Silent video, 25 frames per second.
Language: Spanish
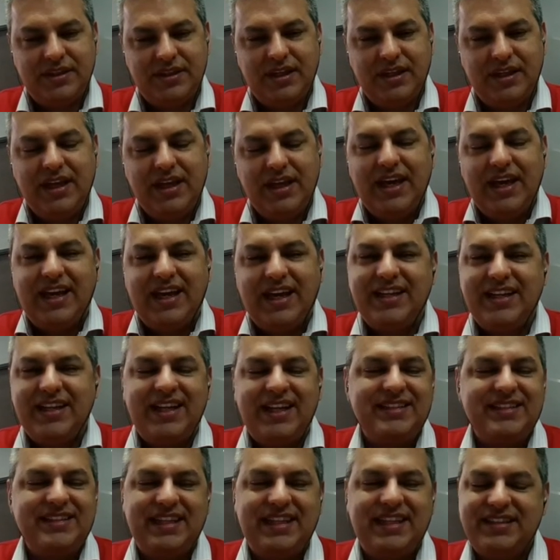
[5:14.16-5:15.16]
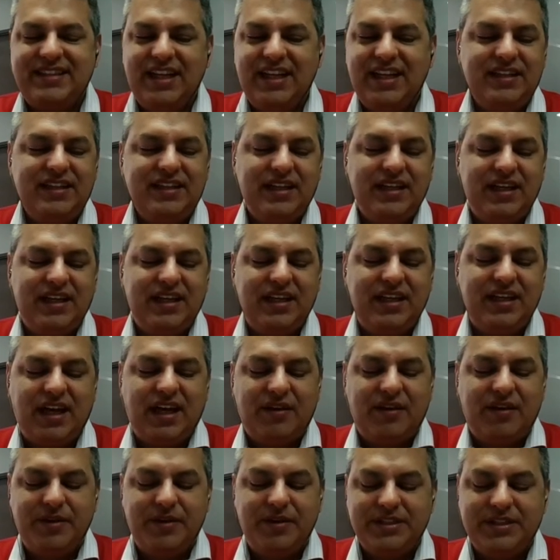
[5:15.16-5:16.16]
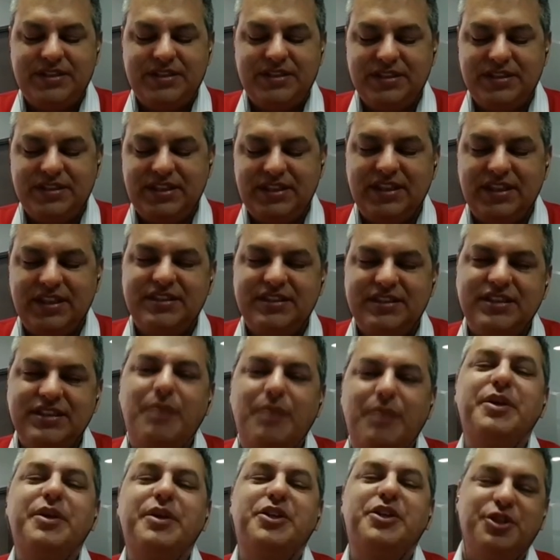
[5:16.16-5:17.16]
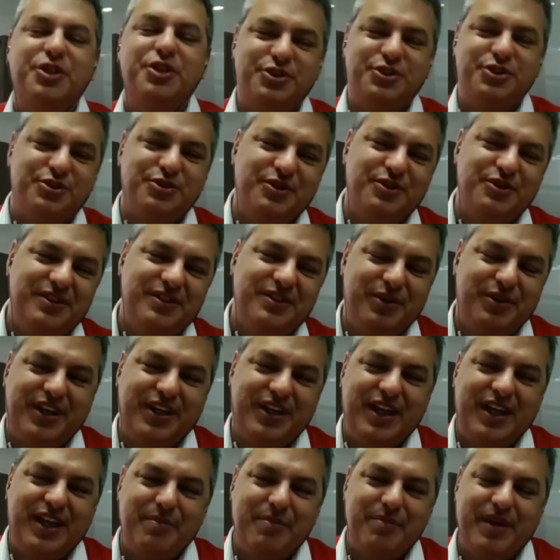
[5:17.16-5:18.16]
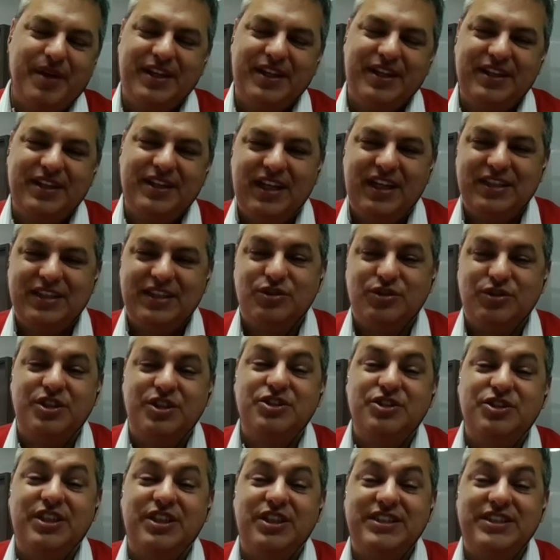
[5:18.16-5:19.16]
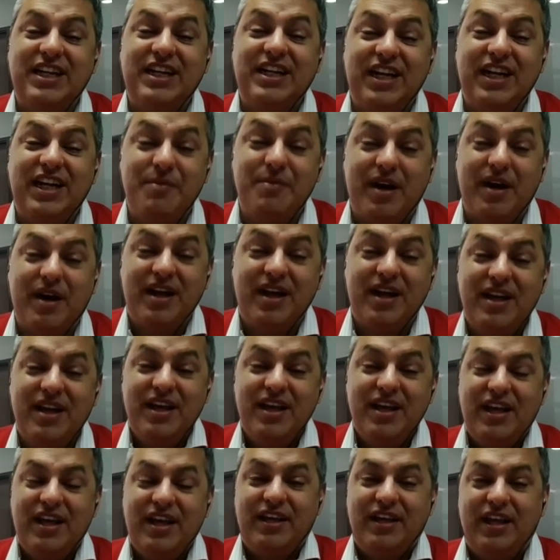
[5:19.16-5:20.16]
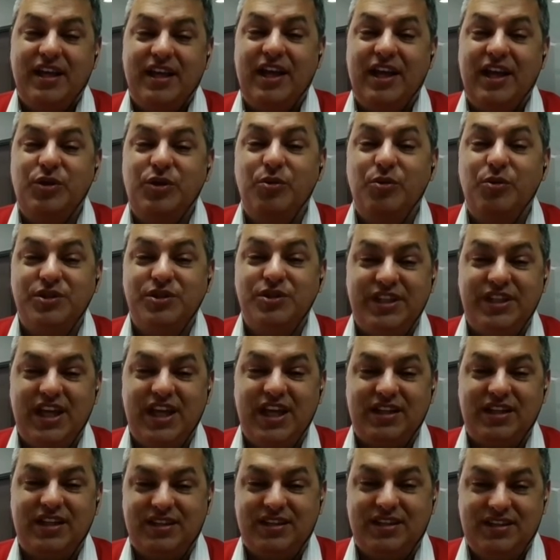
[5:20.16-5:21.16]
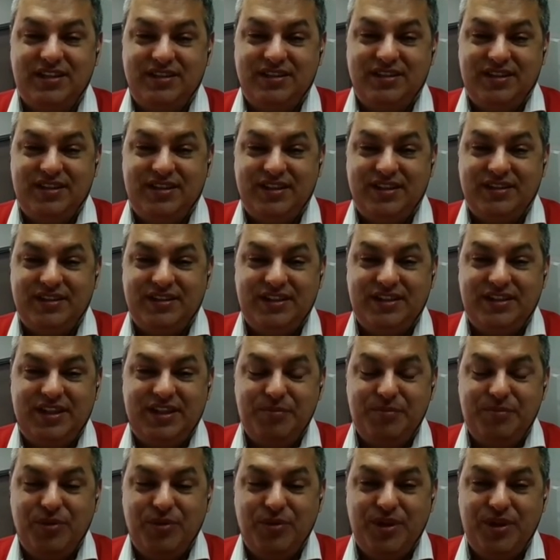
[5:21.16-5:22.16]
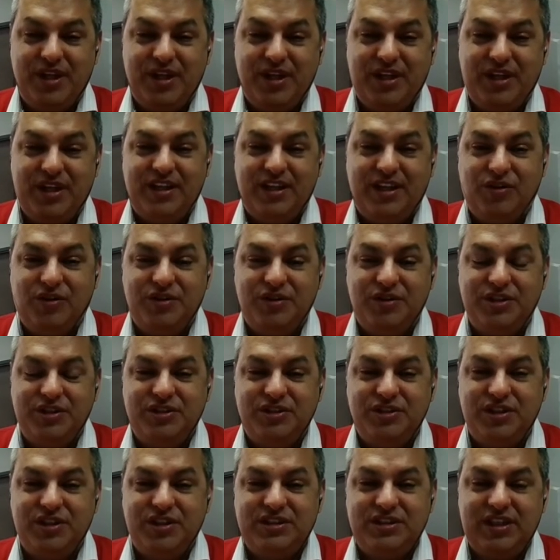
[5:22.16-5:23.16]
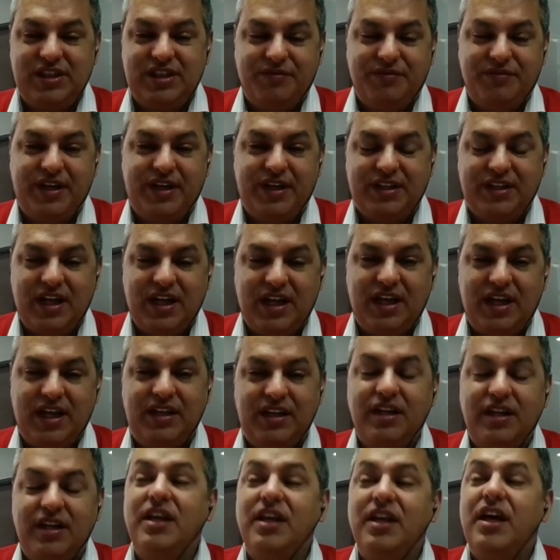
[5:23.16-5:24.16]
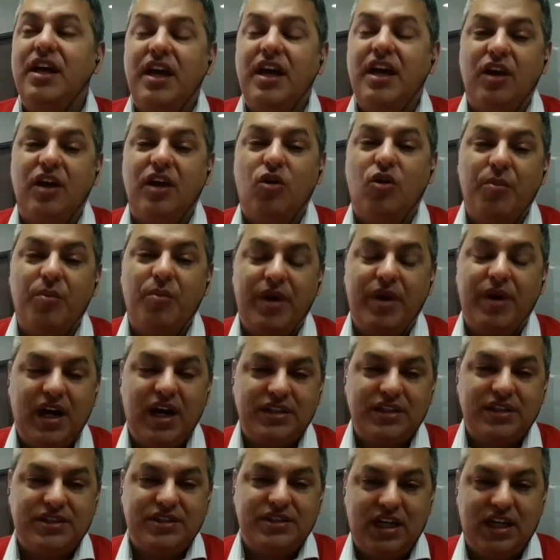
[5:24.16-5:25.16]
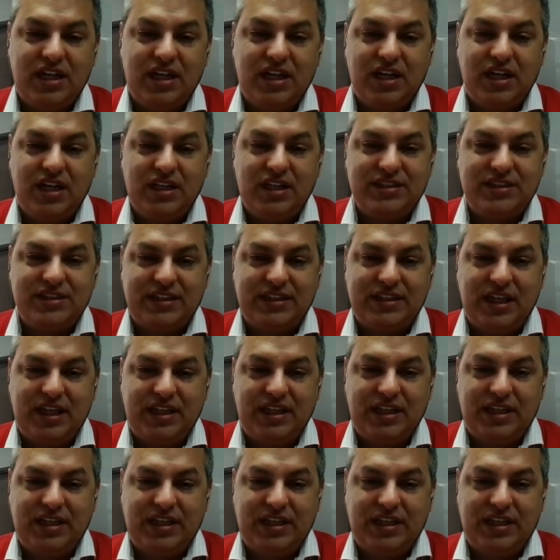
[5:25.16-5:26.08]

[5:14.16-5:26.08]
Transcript: El, el, satélite a veces es caprichoso porque depende de las condiciones del clima, de la nubosidad. Eh, ese tipo de, de condiciones te afecta en, en cómo engancha el, satélite.